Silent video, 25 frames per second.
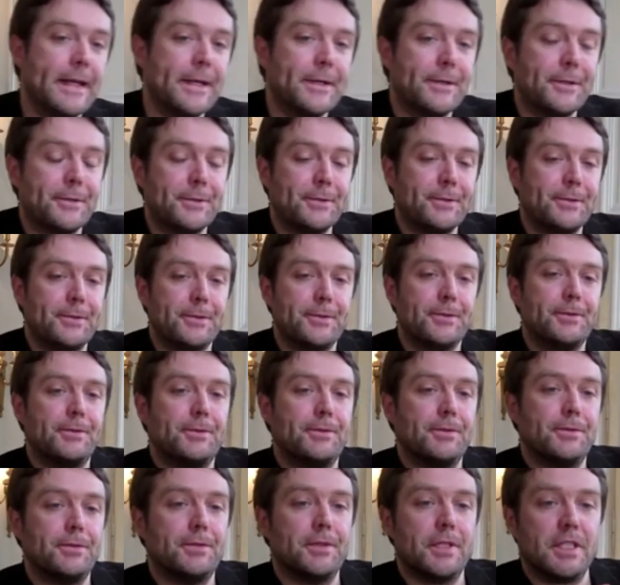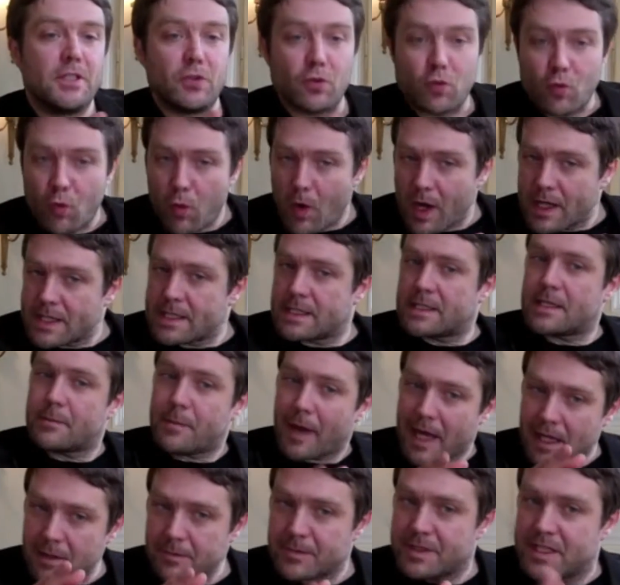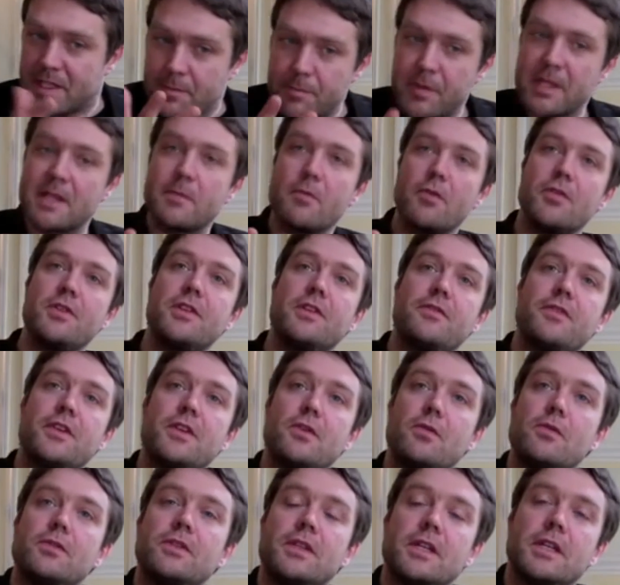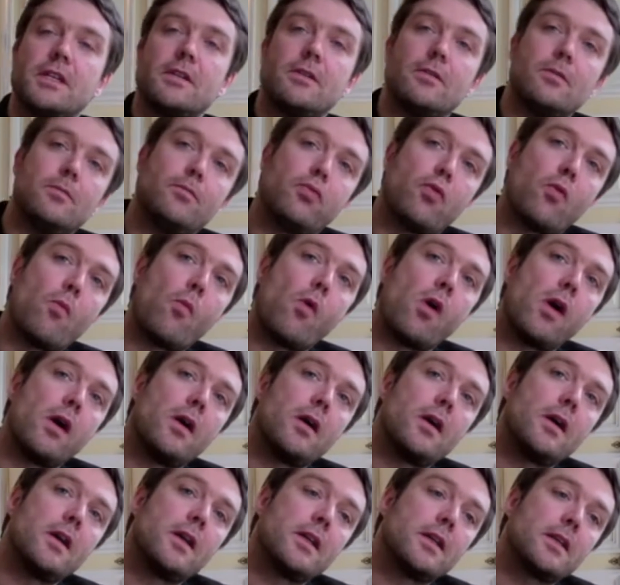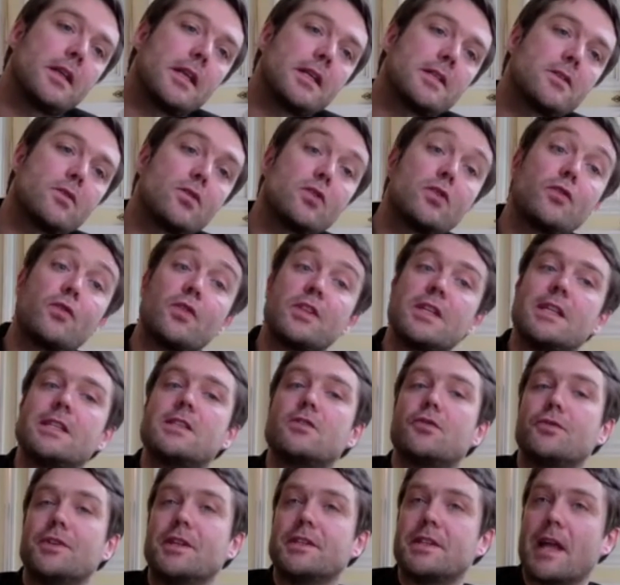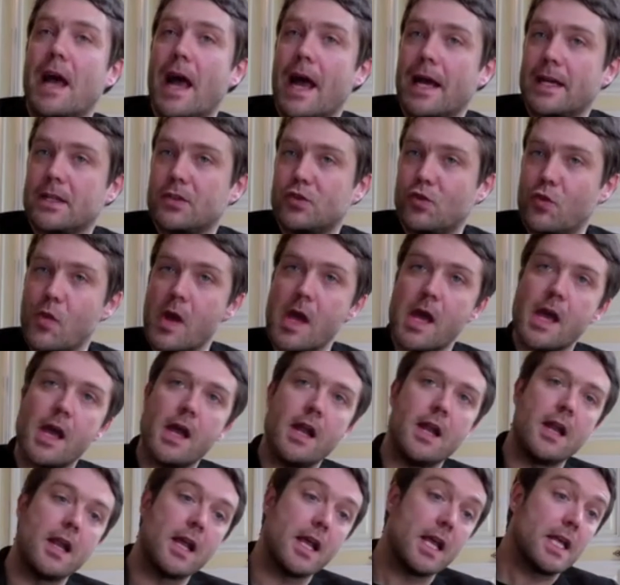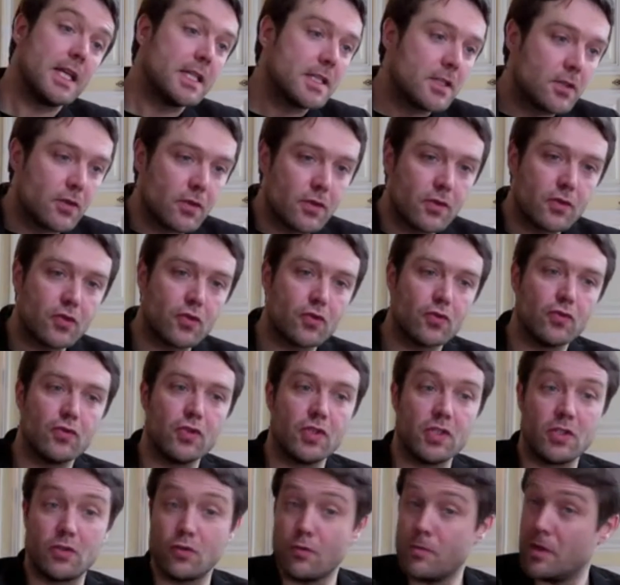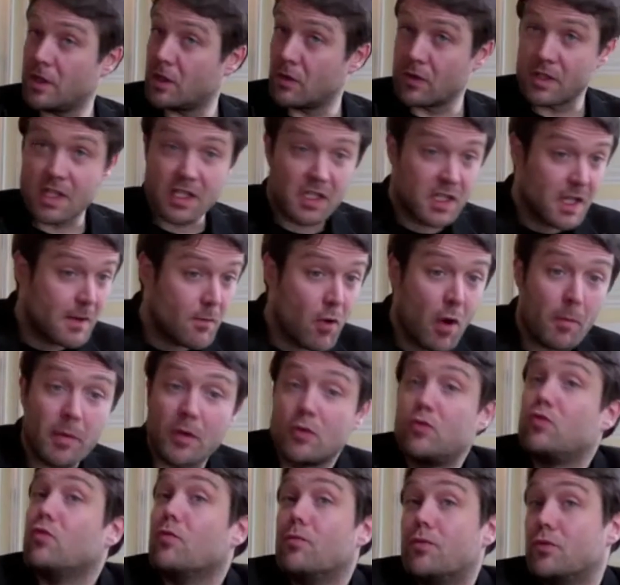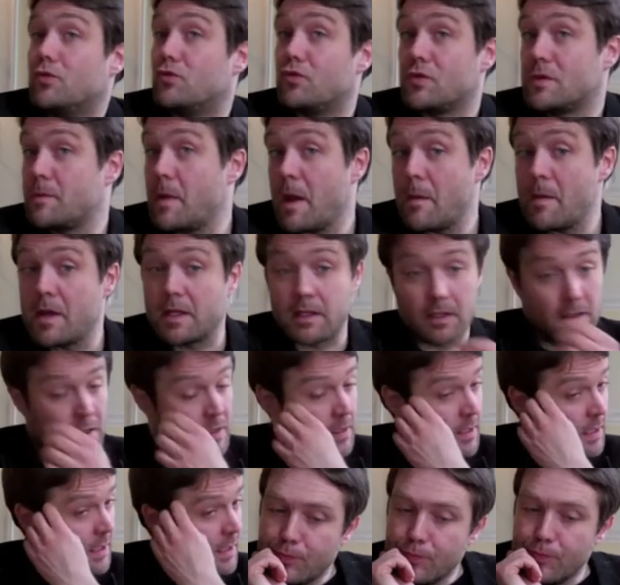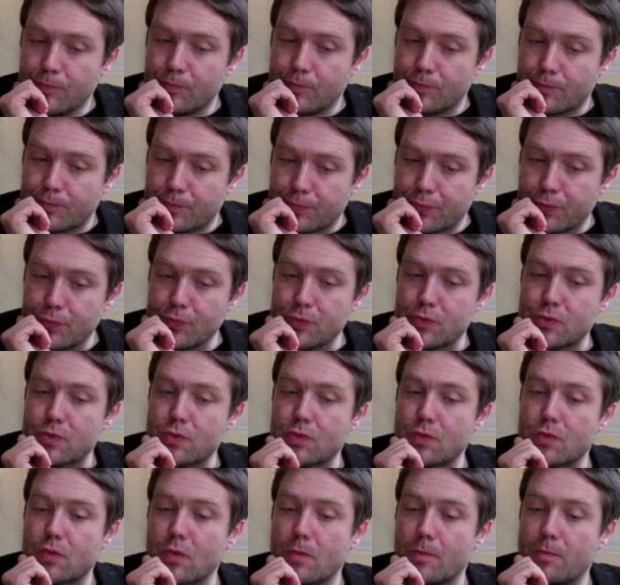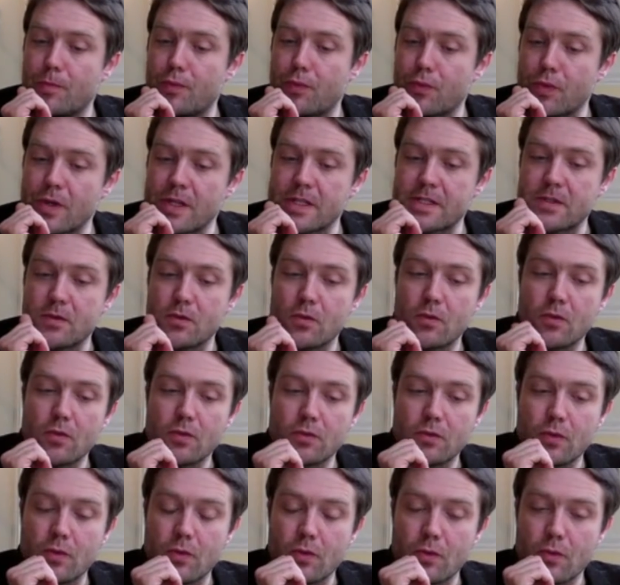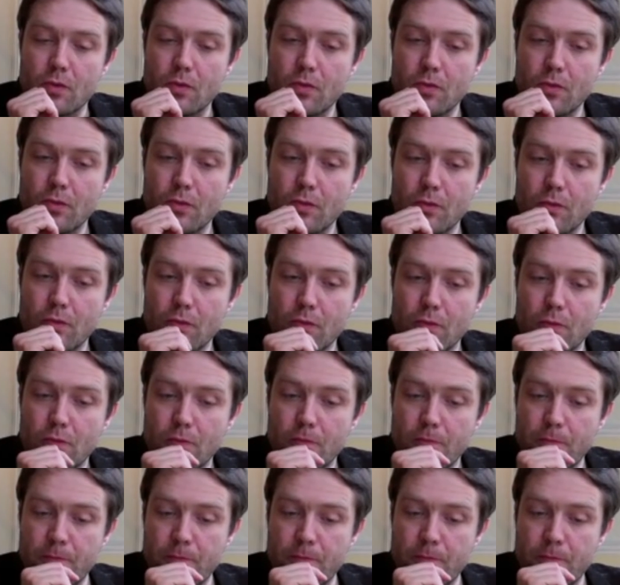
Euh, et je crois que c'était par exemple typiquement une difficulté euh, pour moi. Qu'est-ce que je faisais de son état actuel Est-ce que je, mettais en scène ça Après tout, on peut tout se permettre. Hein. Plus que pour les autres, euh,